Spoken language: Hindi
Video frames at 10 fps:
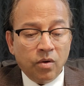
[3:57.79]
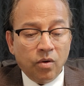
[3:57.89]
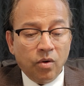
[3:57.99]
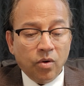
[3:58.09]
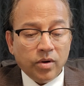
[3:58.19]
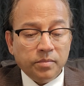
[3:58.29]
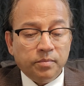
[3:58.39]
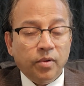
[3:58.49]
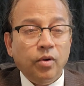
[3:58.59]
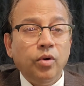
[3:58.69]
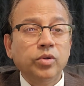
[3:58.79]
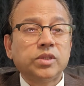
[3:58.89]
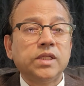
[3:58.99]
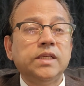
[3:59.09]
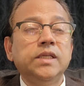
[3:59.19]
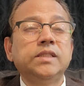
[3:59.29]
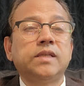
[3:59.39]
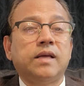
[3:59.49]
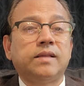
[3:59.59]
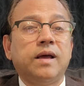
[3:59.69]
और बहुत ही
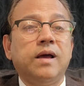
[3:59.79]
ज़्यादा